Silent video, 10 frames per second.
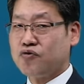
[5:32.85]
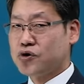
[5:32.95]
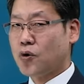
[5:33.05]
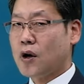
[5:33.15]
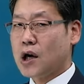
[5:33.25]

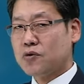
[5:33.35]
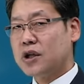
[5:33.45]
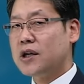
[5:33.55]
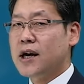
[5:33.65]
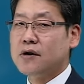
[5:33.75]
구조화하고
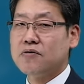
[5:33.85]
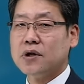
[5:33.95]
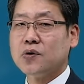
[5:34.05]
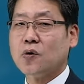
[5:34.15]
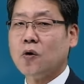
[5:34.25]
이해할 수
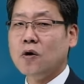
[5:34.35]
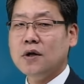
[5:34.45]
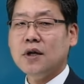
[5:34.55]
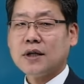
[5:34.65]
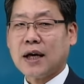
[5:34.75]
있도록